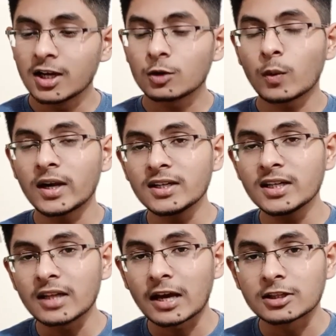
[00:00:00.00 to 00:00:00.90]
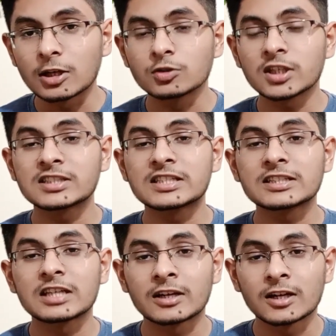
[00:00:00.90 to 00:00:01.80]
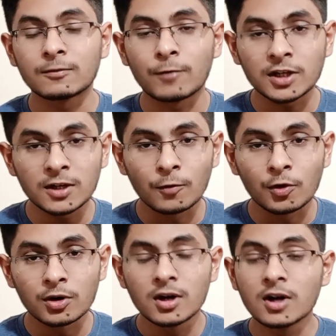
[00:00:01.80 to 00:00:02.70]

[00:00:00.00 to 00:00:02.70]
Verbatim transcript: ट्वेंटी नाइन थाउजेंड सिक्स हंड्रेड फोर्टी फोर